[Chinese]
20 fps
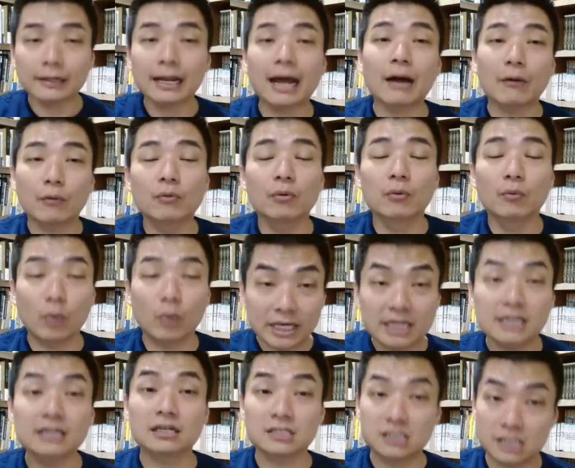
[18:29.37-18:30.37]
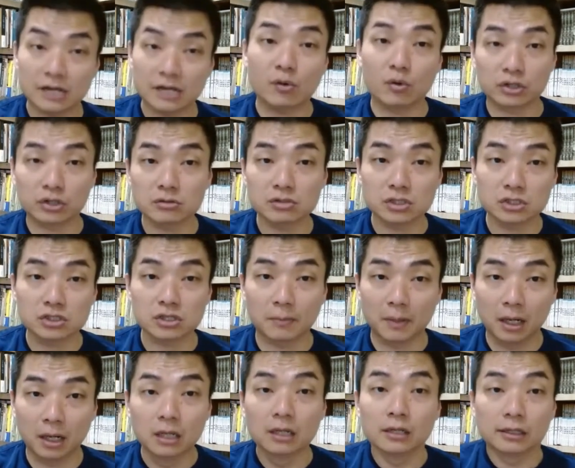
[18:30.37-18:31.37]
那唯一的结果就是什
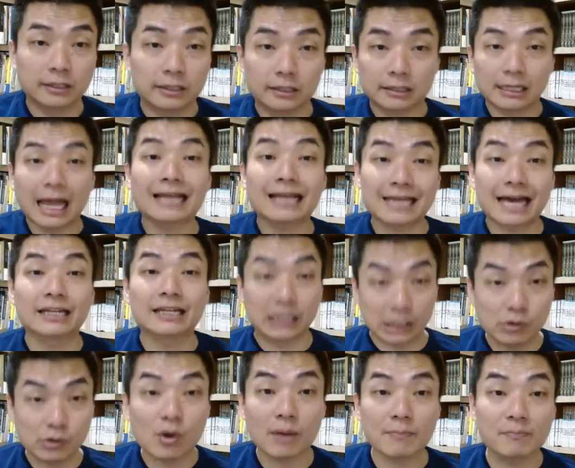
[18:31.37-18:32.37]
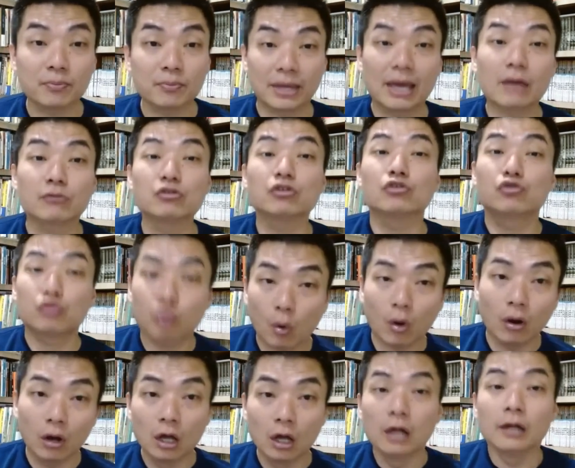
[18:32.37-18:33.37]
么？大家宁愿不要去
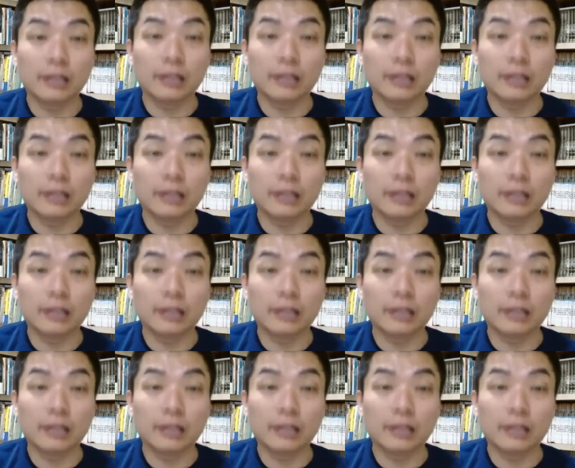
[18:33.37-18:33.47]
做。